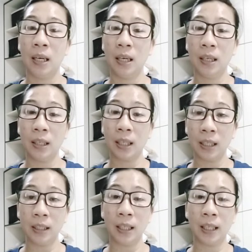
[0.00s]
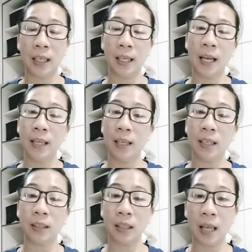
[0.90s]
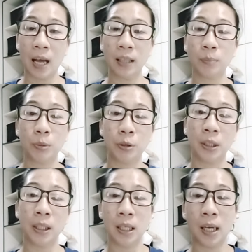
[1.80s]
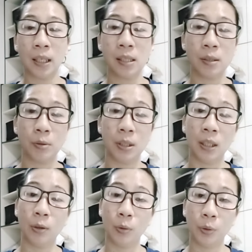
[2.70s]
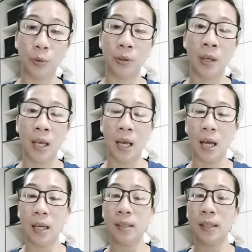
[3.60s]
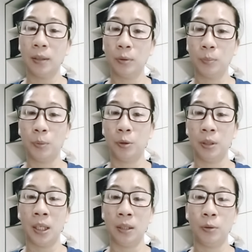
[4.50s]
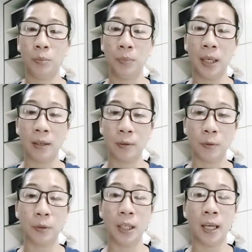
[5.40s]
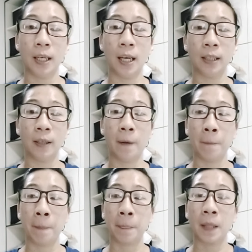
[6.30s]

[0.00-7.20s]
uh, kanyang kalagayan at lahat po ng ginagastos niya doon ay sagot po ng gobyerno. Ayan, at ang uh,